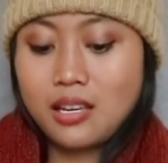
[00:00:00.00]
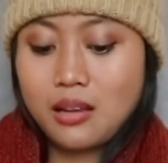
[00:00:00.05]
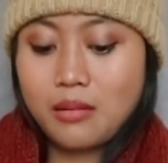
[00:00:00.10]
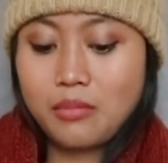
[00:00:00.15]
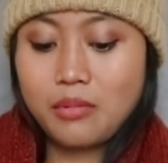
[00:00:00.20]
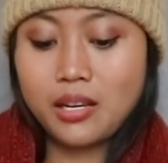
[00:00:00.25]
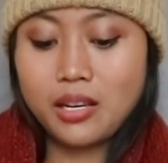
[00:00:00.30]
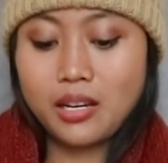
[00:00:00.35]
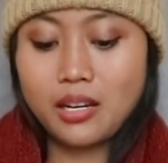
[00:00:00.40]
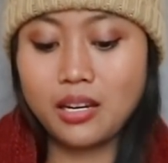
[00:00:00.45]

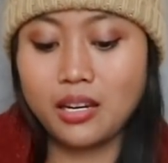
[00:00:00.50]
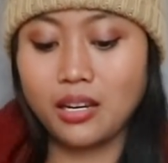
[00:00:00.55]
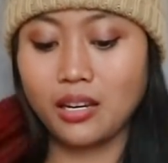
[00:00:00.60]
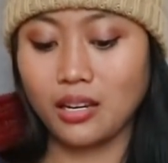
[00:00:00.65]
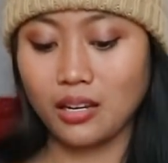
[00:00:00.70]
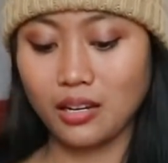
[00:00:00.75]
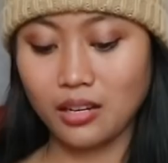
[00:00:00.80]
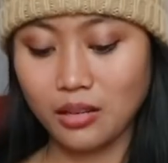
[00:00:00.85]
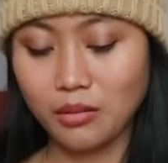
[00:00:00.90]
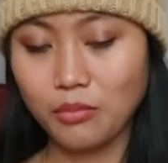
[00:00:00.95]
sama ini
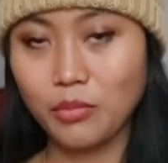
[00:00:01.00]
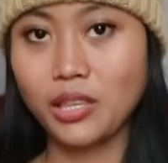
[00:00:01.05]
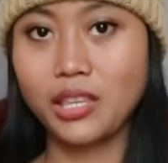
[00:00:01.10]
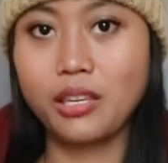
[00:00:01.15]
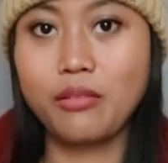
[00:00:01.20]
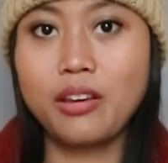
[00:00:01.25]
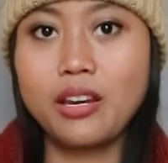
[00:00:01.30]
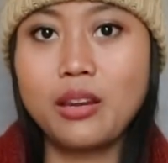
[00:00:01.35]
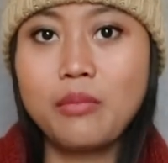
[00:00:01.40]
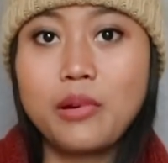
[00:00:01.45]

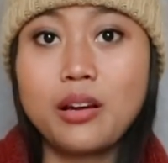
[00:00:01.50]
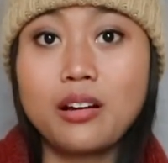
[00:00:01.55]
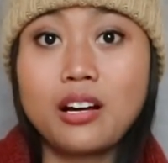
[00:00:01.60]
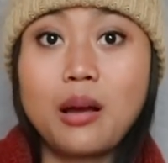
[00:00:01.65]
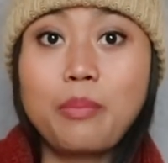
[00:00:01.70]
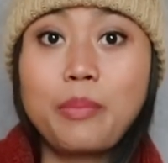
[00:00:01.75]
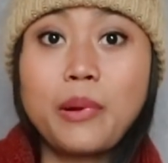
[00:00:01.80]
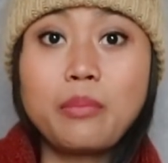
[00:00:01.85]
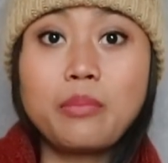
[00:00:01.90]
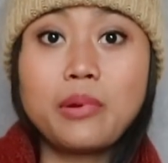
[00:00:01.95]
btw ini
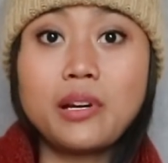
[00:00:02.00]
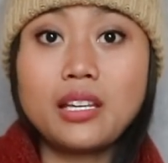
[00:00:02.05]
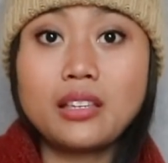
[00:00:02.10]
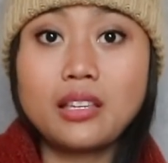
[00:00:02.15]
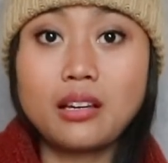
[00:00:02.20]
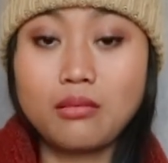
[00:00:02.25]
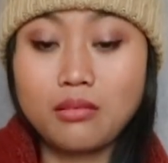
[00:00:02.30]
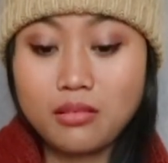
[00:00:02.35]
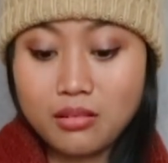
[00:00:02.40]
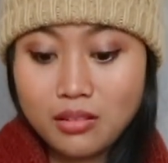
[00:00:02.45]
kapan beli
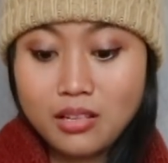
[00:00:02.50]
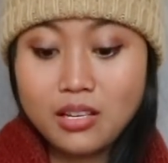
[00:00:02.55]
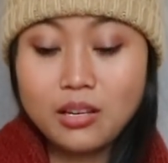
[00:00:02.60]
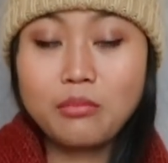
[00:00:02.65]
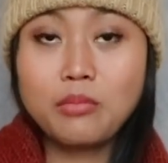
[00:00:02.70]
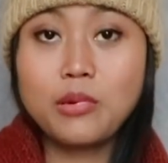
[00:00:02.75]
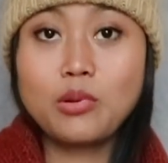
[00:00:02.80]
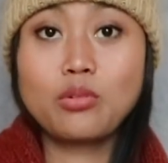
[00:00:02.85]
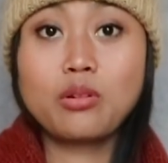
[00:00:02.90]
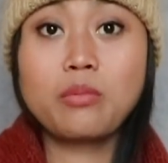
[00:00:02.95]
tau
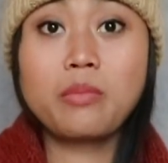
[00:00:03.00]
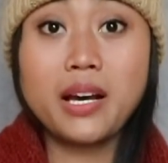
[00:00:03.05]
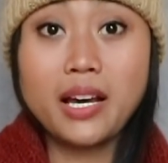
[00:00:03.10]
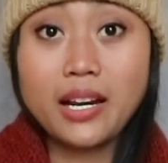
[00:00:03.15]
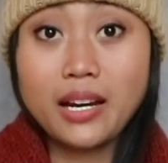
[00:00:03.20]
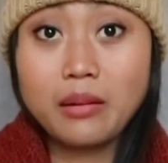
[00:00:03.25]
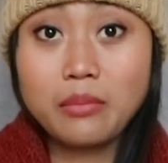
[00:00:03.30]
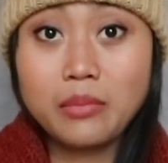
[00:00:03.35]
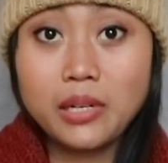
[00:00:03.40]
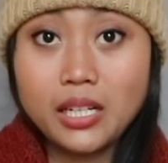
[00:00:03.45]
baru
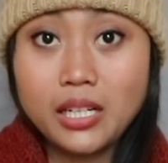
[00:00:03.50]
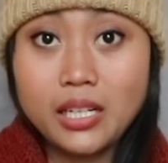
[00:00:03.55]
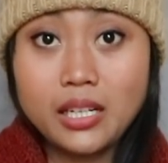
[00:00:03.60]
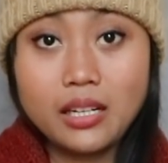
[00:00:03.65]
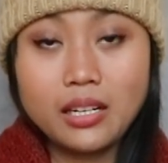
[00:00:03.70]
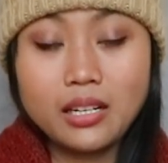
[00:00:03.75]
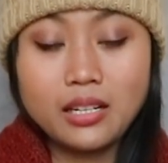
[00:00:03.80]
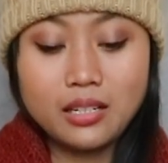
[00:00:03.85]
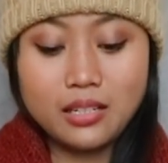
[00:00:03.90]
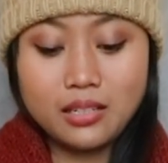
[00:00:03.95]
kemarin
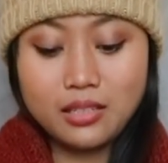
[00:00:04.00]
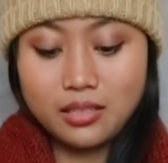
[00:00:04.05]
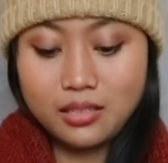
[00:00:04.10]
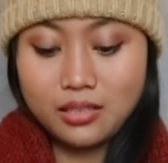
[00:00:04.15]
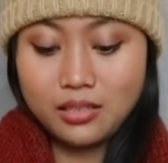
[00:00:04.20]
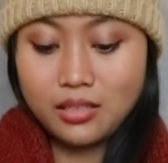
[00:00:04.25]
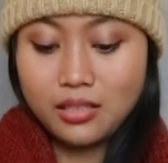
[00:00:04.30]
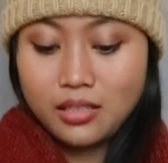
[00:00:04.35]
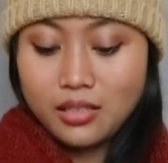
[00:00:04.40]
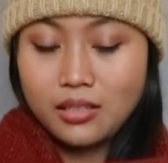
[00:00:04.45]
beli
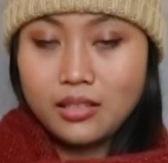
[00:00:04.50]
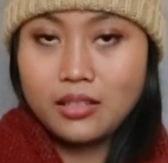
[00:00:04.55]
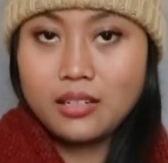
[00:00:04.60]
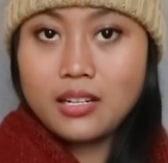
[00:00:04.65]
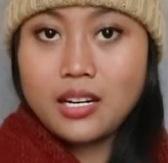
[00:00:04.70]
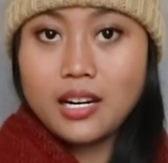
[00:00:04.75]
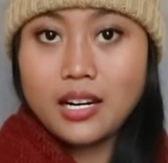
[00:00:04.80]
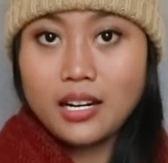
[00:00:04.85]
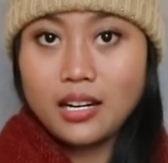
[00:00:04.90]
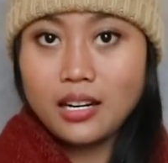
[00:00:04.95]

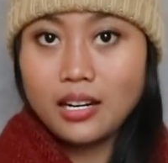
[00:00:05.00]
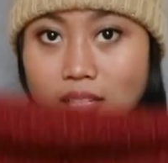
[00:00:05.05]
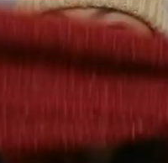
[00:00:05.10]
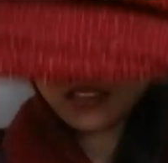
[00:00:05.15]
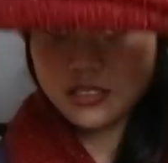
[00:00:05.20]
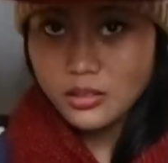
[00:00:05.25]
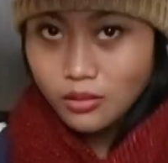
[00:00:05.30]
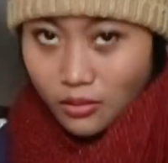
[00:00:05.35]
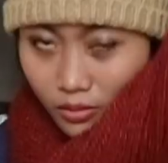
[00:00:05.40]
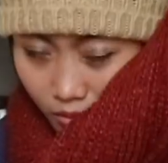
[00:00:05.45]
dan ada
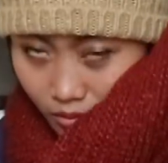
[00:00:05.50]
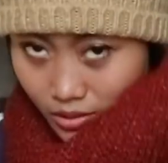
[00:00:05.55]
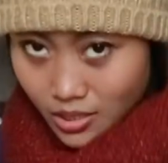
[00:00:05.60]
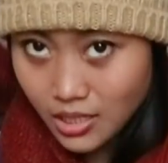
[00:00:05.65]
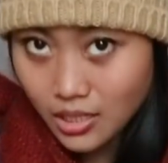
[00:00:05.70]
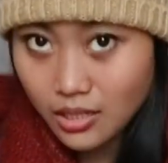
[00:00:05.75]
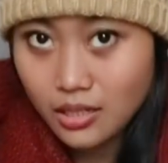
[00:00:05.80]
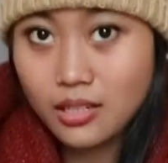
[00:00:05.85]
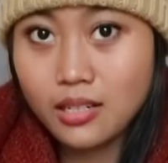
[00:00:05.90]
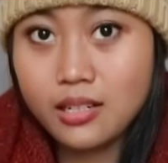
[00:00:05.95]
diskon
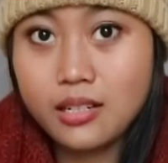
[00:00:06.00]
juga